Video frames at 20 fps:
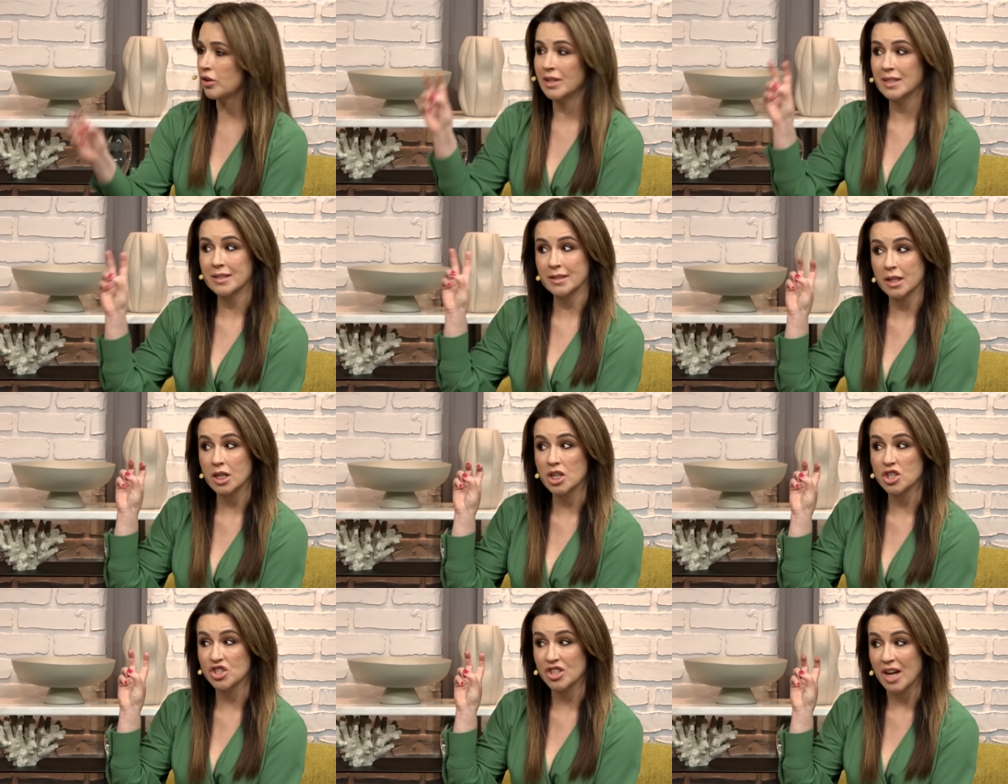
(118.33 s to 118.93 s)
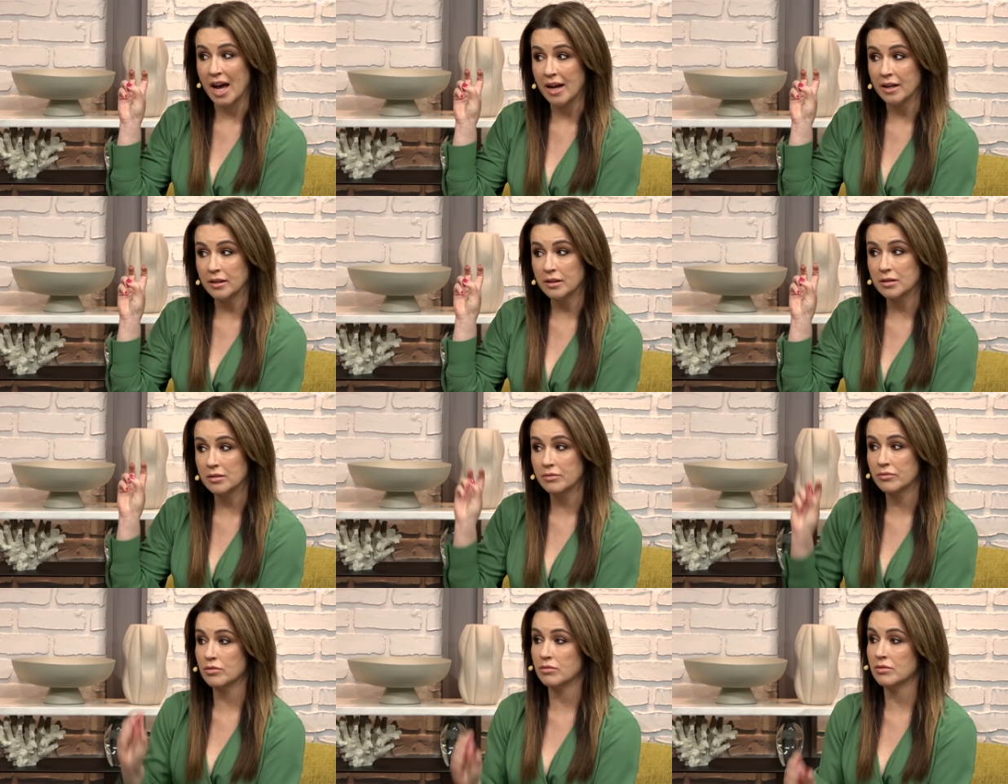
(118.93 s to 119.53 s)
to jest
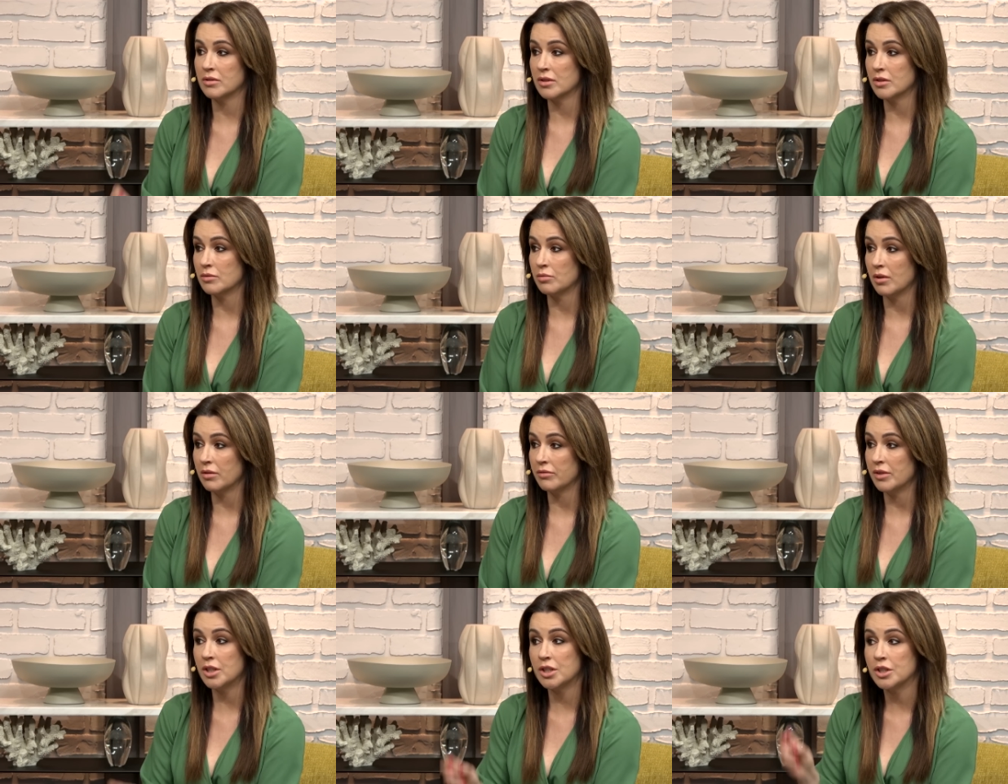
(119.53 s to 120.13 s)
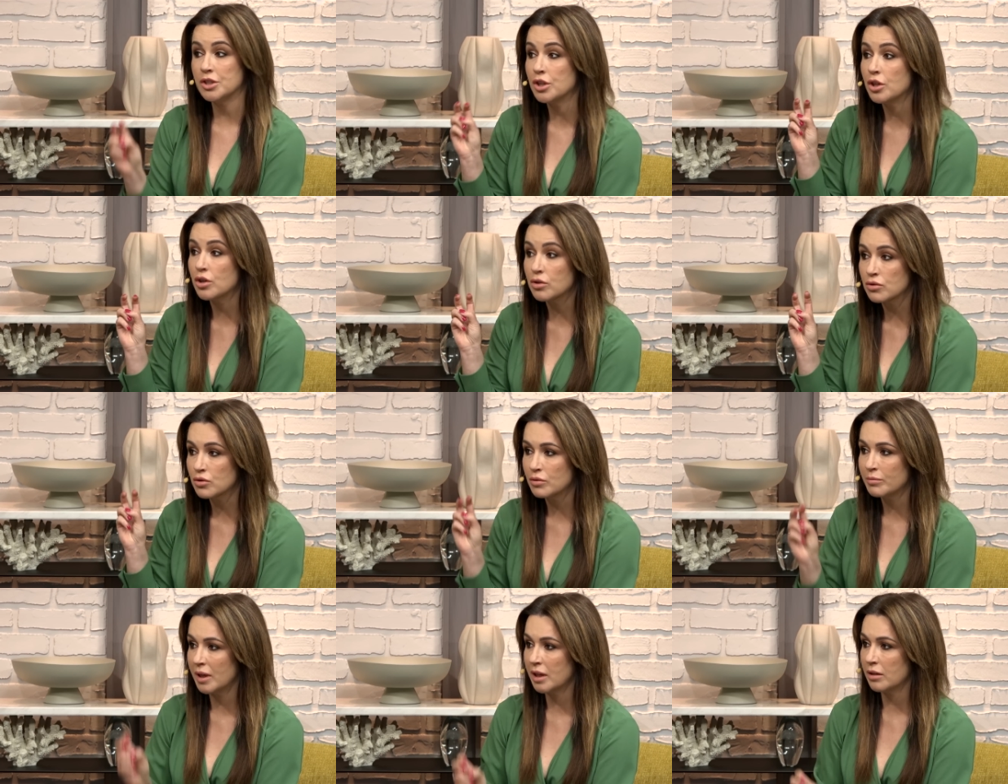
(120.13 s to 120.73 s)
żart w cudzysłowie? Dzieci
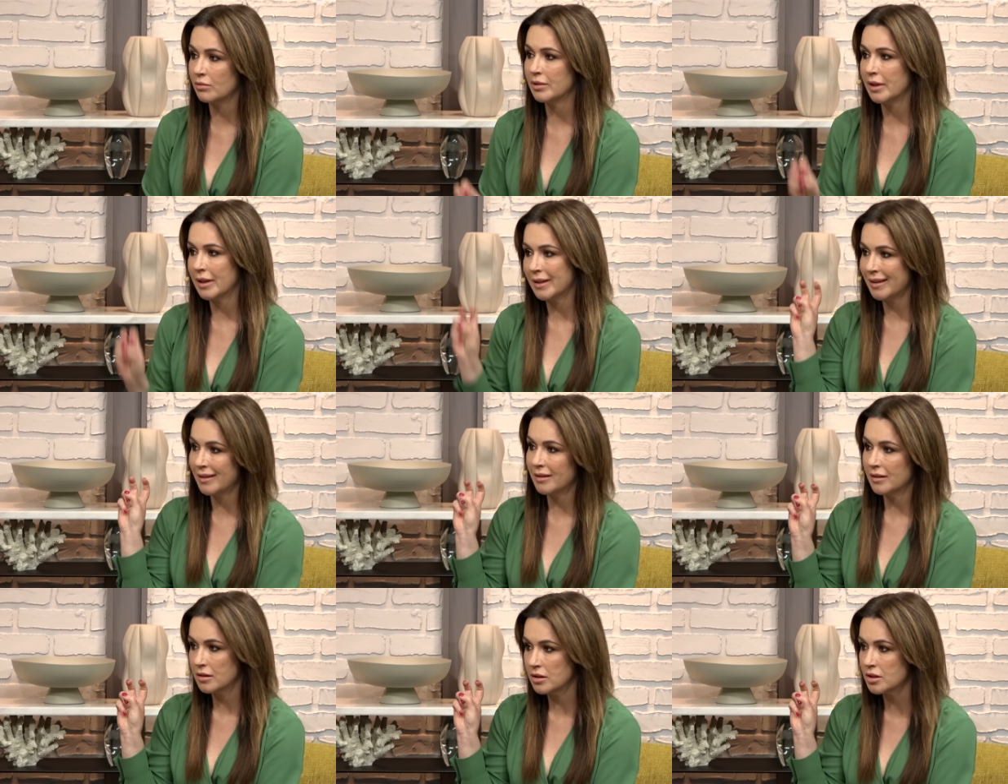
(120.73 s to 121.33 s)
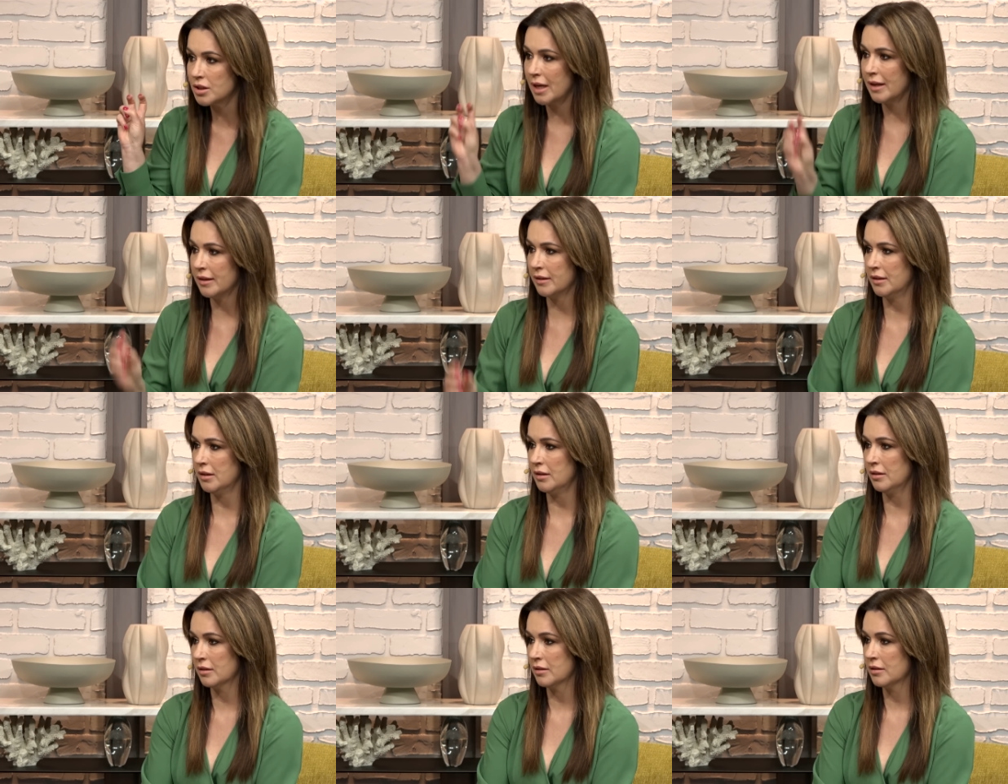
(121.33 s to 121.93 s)
rozumieją takie
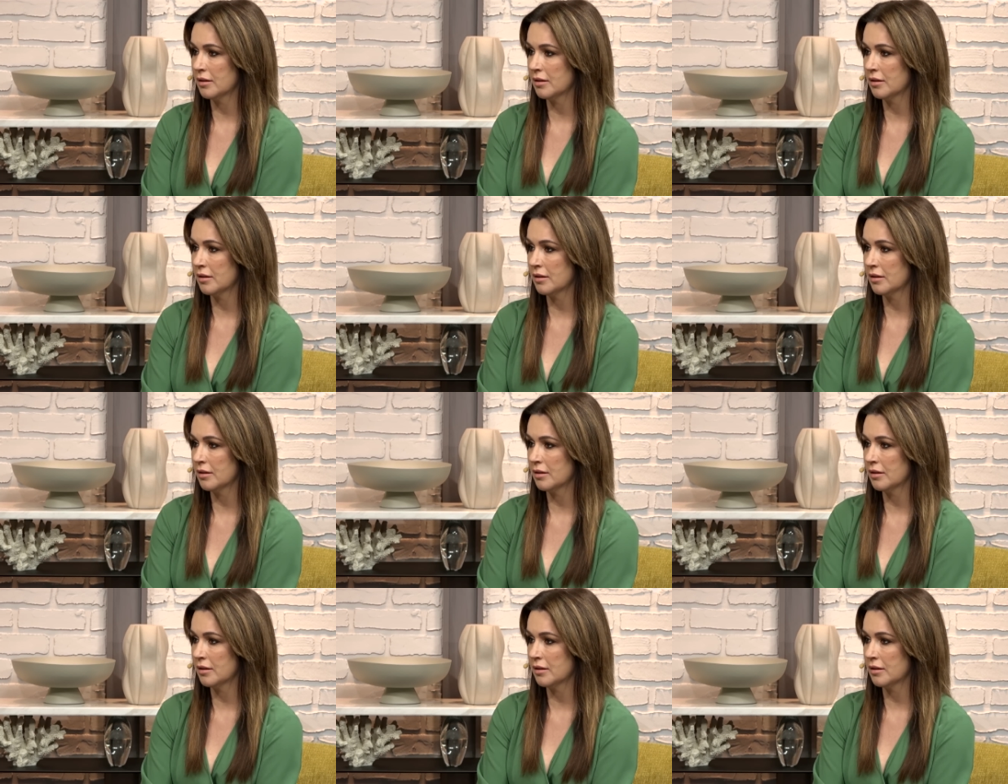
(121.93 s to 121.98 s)
żarty?